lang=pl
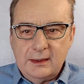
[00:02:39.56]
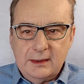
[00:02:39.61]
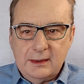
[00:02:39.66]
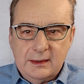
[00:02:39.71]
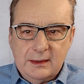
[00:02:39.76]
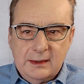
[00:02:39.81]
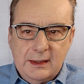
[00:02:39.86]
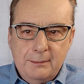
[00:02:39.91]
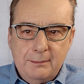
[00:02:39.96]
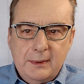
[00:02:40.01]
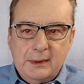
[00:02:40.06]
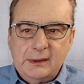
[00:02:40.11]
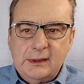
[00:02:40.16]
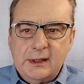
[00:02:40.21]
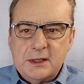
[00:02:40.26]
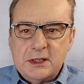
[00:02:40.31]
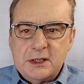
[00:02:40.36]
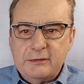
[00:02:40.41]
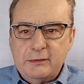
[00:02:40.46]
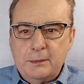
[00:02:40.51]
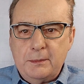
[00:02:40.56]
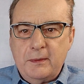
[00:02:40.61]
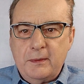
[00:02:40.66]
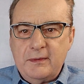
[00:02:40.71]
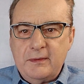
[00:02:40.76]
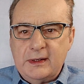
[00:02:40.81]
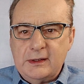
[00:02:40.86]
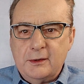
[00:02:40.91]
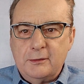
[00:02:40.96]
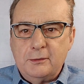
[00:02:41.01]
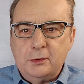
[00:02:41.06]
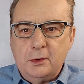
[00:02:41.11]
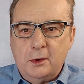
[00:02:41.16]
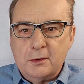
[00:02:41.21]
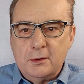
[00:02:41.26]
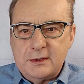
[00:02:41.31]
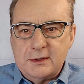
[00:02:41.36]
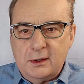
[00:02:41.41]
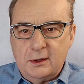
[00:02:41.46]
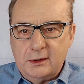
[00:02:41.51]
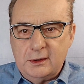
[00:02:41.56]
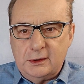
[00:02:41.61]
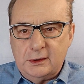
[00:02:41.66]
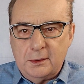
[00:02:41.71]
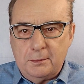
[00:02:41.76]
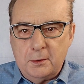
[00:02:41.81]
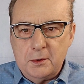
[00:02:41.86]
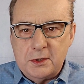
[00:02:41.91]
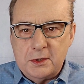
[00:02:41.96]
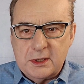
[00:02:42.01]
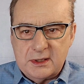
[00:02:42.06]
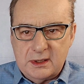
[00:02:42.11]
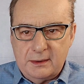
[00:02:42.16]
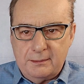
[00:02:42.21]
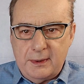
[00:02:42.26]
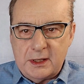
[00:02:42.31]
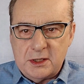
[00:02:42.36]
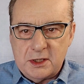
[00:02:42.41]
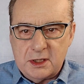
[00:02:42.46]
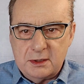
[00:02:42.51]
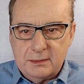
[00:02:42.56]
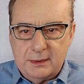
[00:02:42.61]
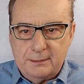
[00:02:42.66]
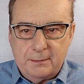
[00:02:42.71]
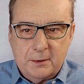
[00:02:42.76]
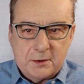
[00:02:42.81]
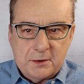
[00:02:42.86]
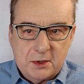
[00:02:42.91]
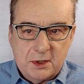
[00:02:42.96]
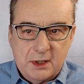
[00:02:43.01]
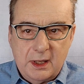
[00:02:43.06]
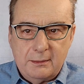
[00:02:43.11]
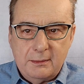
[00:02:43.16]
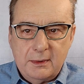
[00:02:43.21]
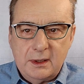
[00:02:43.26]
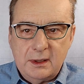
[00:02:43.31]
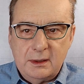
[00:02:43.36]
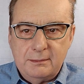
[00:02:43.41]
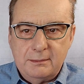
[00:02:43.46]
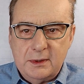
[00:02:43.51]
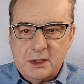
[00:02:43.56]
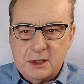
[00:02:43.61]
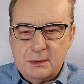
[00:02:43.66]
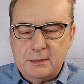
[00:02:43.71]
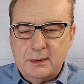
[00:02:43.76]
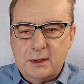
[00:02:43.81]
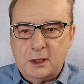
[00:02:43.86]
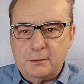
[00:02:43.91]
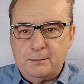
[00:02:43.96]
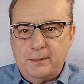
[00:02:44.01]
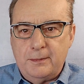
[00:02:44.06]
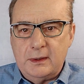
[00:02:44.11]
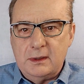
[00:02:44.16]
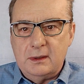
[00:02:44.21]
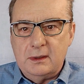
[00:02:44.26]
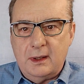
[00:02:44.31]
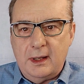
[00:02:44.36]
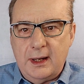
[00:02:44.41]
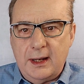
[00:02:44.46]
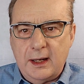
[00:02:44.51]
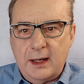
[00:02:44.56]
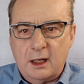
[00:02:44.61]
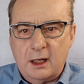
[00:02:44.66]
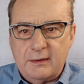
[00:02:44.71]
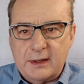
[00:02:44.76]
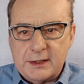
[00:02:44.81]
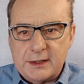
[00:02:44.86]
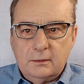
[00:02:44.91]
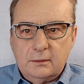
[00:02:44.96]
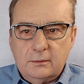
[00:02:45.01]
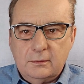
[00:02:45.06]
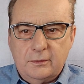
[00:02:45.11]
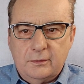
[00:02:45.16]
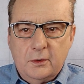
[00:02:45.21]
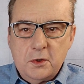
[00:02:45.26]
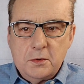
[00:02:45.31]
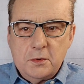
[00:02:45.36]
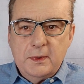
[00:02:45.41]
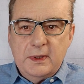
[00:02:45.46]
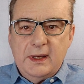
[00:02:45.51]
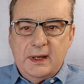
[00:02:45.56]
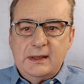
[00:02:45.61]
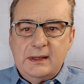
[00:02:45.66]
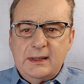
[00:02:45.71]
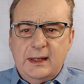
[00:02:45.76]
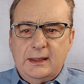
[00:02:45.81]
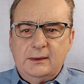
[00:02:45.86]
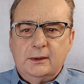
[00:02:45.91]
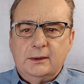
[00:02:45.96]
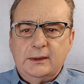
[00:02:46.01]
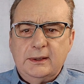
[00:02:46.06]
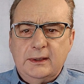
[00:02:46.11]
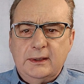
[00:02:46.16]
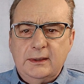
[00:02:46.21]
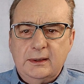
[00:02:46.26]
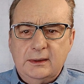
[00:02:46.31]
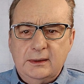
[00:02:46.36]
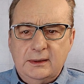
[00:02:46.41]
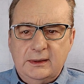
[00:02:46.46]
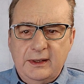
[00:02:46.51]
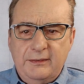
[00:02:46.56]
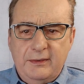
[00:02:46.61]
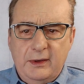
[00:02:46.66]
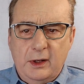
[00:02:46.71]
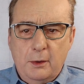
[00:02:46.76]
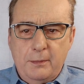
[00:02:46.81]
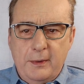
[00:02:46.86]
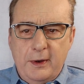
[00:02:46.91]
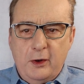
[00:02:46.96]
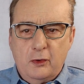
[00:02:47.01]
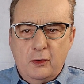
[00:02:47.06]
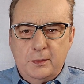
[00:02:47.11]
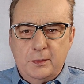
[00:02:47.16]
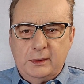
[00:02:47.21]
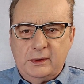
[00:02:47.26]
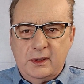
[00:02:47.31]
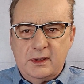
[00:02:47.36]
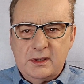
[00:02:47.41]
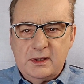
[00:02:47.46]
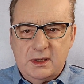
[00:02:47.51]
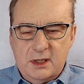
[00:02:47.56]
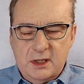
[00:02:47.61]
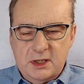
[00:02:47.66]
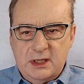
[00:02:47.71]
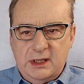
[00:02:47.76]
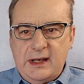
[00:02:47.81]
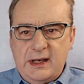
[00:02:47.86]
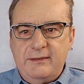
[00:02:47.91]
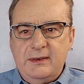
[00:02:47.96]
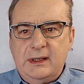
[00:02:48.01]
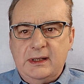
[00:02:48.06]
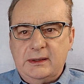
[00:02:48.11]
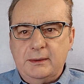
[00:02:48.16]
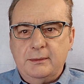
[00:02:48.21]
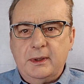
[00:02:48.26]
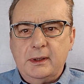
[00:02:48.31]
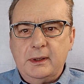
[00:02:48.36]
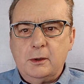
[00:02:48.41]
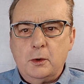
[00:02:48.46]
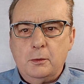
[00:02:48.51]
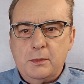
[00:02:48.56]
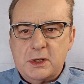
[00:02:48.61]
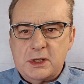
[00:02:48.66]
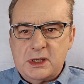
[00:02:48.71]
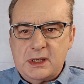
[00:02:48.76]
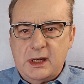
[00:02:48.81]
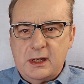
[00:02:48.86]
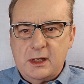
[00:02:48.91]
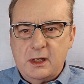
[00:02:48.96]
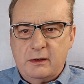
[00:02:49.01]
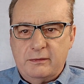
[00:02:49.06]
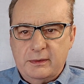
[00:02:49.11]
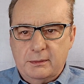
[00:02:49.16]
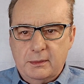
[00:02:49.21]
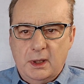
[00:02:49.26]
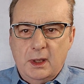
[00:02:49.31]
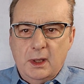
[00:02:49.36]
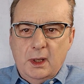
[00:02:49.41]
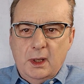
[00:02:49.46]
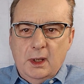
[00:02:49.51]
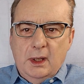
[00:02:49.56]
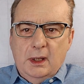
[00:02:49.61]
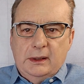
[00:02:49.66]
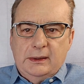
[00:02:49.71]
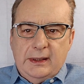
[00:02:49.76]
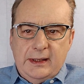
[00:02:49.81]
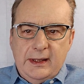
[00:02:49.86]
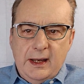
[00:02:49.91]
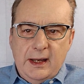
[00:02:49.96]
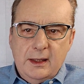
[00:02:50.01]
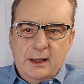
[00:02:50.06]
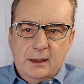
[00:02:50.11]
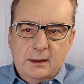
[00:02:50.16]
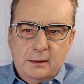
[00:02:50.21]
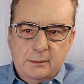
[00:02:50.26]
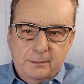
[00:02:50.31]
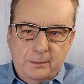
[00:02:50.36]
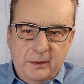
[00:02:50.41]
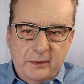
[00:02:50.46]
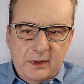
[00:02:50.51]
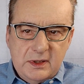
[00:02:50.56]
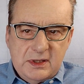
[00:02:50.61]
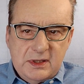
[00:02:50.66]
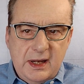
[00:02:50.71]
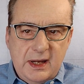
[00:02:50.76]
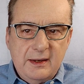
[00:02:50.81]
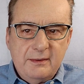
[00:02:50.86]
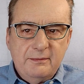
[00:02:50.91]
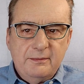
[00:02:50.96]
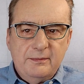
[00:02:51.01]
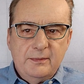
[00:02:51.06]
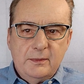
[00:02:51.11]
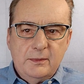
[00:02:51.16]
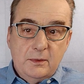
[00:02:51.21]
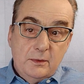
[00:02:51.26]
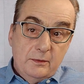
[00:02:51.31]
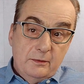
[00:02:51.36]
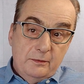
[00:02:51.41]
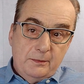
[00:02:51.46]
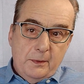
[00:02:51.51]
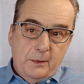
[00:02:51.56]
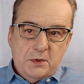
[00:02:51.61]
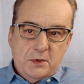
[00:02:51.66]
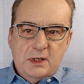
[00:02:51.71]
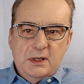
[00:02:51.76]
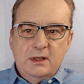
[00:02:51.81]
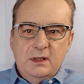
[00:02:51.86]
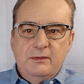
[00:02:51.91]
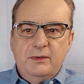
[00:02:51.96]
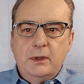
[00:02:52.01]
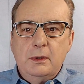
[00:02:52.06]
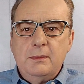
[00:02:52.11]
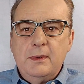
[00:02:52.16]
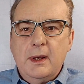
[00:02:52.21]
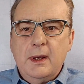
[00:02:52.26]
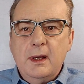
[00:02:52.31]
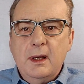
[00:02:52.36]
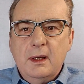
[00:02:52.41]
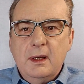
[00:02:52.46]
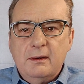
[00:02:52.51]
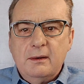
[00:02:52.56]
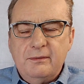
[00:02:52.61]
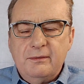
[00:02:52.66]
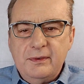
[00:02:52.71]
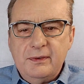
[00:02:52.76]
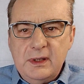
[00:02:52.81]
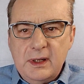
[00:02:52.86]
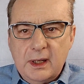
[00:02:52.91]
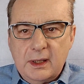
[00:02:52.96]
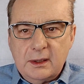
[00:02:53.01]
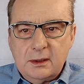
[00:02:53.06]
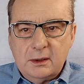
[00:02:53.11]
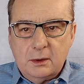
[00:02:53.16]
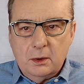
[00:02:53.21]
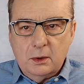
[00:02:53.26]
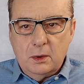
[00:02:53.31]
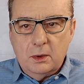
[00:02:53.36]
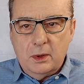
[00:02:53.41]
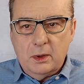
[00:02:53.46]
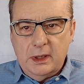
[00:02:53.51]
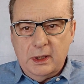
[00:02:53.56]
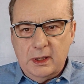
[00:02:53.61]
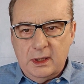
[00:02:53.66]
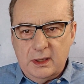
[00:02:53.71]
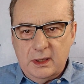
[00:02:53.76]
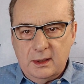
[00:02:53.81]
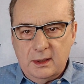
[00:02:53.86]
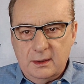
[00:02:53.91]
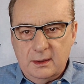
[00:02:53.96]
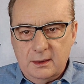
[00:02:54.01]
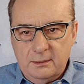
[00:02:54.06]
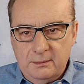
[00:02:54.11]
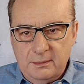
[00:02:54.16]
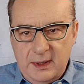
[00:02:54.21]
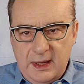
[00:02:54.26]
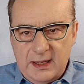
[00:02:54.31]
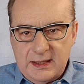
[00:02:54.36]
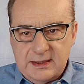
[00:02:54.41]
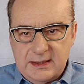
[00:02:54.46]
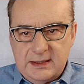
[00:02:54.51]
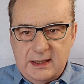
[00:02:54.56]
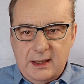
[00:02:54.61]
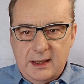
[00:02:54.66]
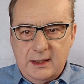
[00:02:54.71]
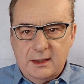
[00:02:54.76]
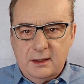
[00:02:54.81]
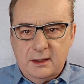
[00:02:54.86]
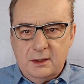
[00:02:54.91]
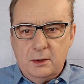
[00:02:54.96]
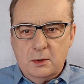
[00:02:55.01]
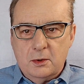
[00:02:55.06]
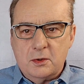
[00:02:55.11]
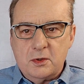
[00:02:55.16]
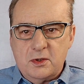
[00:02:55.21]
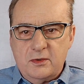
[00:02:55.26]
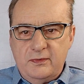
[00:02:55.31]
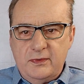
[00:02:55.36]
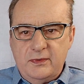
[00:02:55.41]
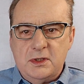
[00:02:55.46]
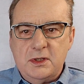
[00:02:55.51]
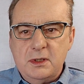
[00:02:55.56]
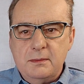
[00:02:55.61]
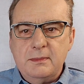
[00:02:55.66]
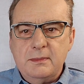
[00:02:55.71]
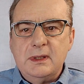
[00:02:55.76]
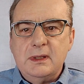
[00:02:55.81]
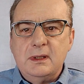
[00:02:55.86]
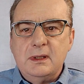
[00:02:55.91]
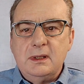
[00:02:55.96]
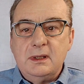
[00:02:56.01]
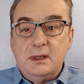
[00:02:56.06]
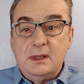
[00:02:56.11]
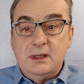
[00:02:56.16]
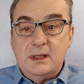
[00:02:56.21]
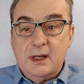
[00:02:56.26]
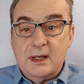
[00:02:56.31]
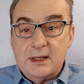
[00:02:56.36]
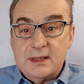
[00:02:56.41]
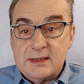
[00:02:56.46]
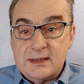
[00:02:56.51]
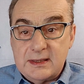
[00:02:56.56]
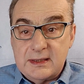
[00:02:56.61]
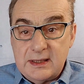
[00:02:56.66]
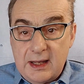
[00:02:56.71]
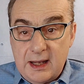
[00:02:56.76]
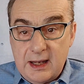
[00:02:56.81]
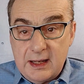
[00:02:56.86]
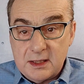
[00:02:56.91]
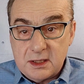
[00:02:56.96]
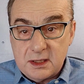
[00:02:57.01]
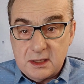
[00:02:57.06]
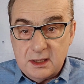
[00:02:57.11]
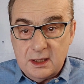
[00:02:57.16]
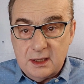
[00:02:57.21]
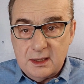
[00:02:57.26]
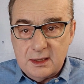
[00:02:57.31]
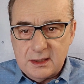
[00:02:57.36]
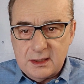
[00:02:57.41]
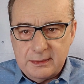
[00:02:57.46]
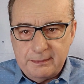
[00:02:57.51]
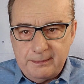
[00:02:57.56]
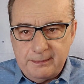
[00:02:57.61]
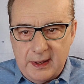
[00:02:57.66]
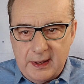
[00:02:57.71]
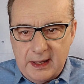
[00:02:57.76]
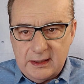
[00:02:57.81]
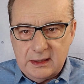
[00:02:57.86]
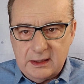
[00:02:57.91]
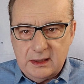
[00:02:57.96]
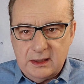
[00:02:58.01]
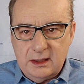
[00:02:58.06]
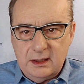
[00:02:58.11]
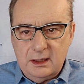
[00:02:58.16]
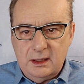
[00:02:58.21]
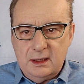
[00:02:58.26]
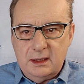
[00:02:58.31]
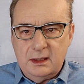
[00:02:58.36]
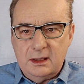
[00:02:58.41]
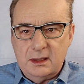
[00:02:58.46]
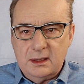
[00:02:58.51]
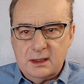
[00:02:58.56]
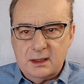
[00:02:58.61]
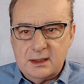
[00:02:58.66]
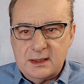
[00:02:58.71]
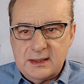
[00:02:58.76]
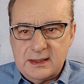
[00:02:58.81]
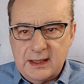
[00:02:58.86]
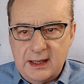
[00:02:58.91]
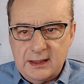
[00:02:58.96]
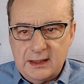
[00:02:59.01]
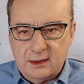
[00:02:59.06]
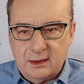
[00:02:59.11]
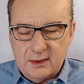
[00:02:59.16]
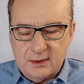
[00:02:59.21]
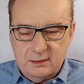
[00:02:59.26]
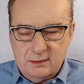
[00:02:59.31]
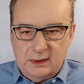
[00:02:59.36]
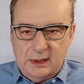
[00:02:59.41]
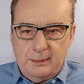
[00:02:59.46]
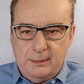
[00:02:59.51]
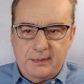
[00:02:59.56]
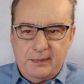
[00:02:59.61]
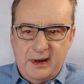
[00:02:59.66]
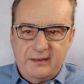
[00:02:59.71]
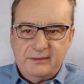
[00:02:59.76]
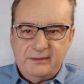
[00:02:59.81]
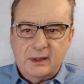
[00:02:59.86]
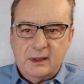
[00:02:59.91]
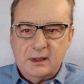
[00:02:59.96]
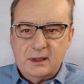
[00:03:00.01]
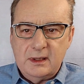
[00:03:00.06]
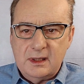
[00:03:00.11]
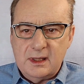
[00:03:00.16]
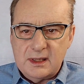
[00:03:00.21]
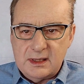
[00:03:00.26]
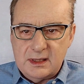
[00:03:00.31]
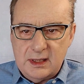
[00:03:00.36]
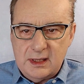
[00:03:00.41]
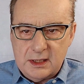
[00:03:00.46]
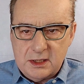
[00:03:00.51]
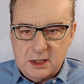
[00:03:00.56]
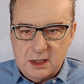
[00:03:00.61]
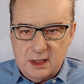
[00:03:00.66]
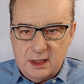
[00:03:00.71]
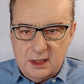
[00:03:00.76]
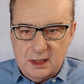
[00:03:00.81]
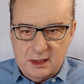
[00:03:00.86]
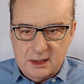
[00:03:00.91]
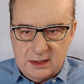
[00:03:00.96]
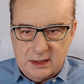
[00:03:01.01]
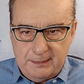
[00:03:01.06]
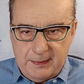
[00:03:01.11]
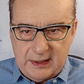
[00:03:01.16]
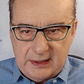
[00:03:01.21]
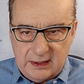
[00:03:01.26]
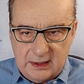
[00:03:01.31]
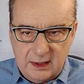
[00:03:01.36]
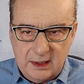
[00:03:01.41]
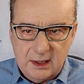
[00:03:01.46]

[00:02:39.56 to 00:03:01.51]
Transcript: nie będę się wypowiadał, w którą stronę to pójdzie. Zobaczymy, pożyjemy i będziemy odpowiednio reagować. Wróćmy jednak do tych deweloperów, bo to jest też ciekawe na tym rynku mieszkaniowym. Tak jak powiedziałem w poprzednim filmie, w niektórych miastach już widzimy nieznaczne spadki cen. To są naprawdę nieznaczne spadki,